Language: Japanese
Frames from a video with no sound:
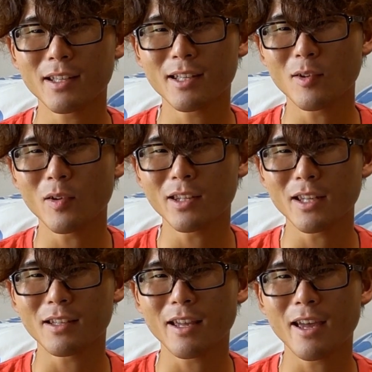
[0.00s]
昨日行っ
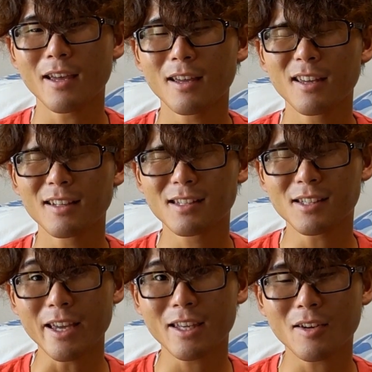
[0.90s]
てきて、
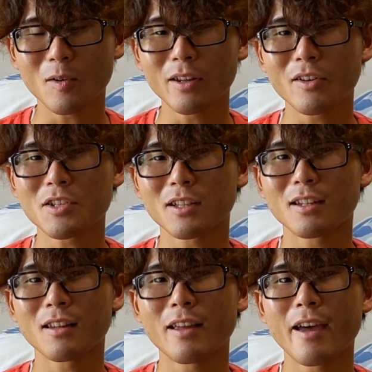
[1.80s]
最高に楽し
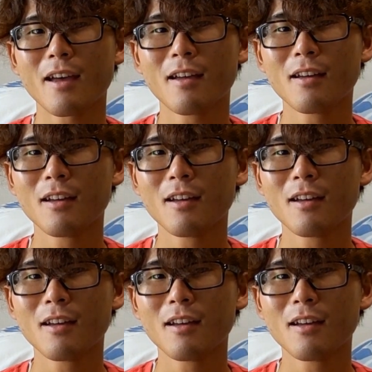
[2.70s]
かったんで。